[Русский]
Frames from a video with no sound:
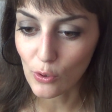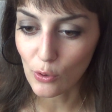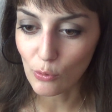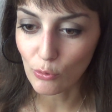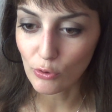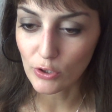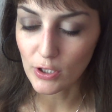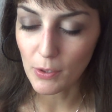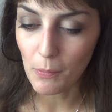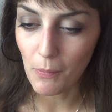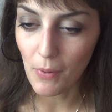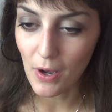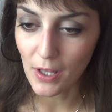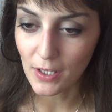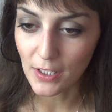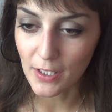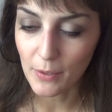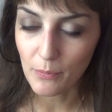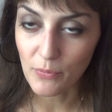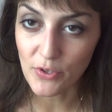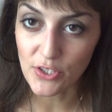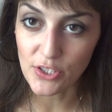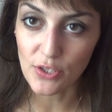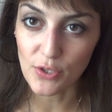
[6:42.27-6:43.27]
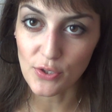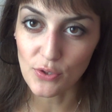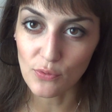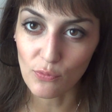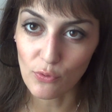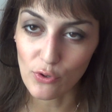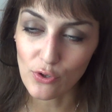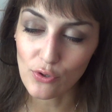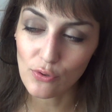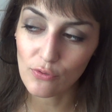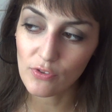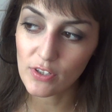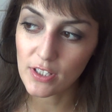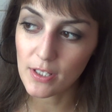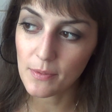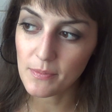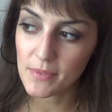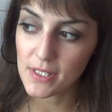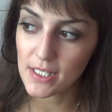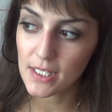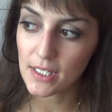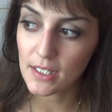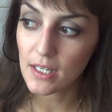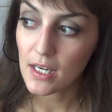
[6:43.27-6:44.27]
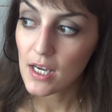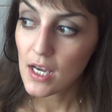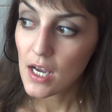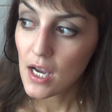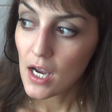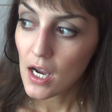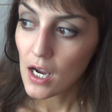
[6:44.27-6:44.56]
какое-то малое мастерство еще в этом деле.